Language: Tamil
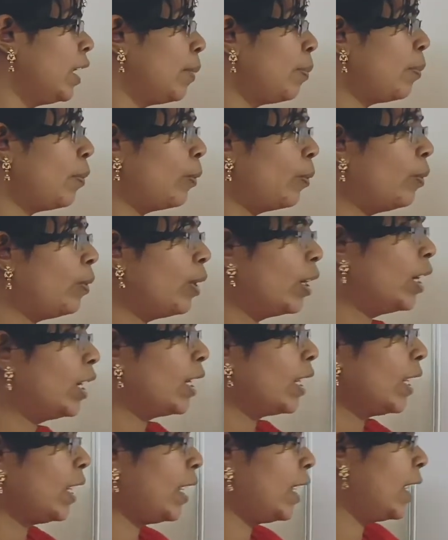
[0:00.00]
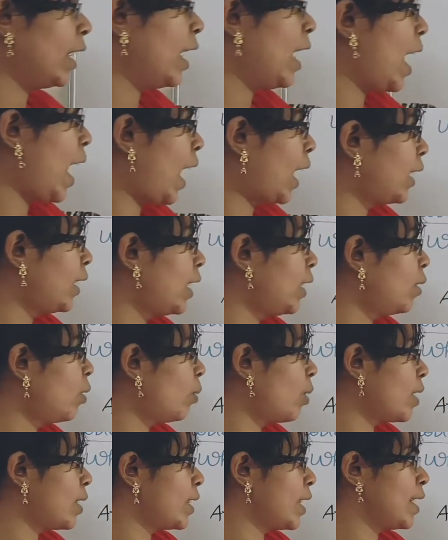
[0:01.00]
இப்போது இங்கே
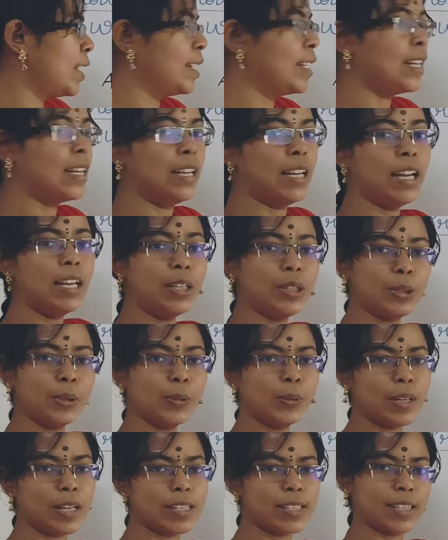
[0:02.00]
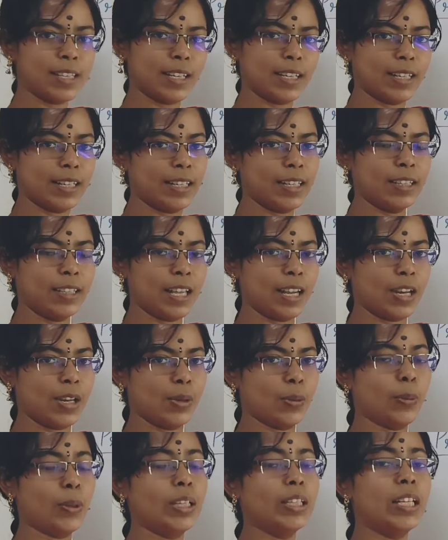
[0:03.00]
ஆக்டத்தோட சென்டரில் நியூக்ளியஸ் இருக்குதுன்னு
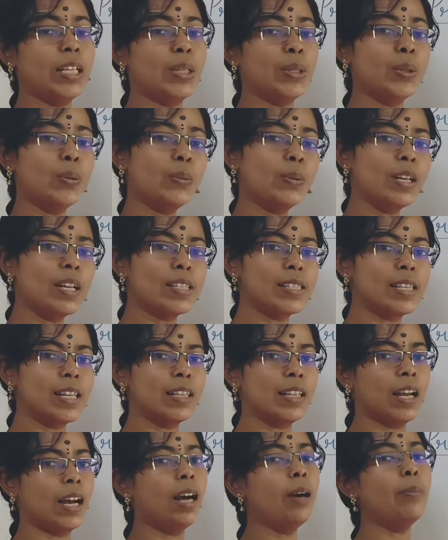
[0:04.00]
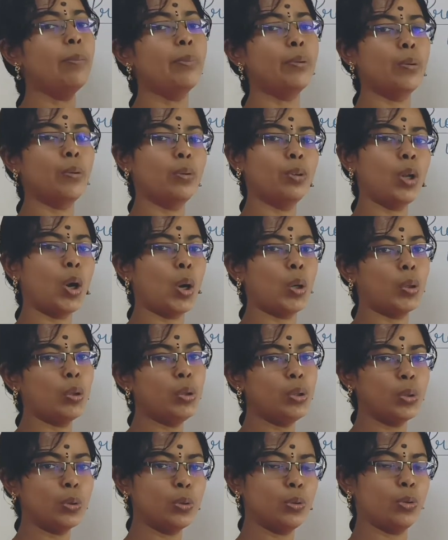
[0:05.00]
தெரியும் இந்த நியூக்ளியஸில் தான்
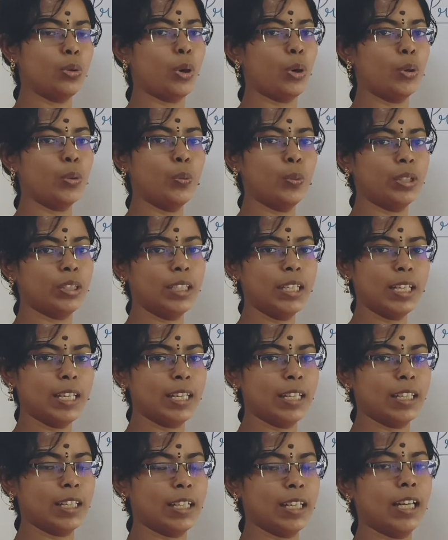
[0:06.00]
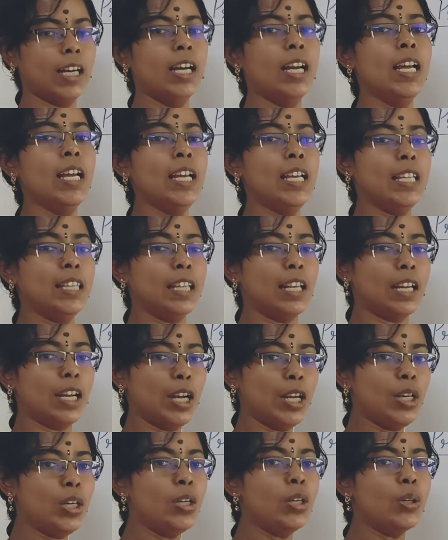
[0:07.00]
ப்ரோட்டானும் நியூட்ரானும் வந்து இருக்குது இந்த
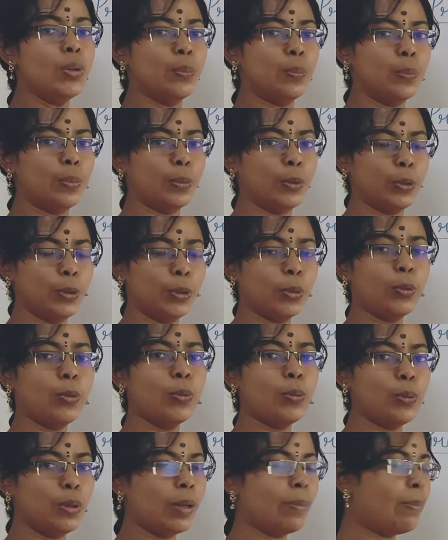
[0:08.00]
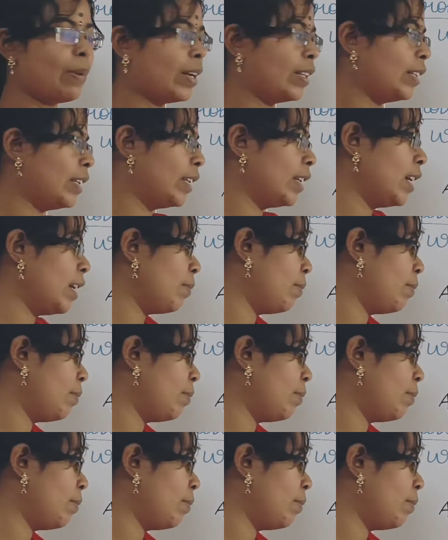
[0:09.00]
ரெண்டு இதுக்கும் உள்ள பார்த்திங்க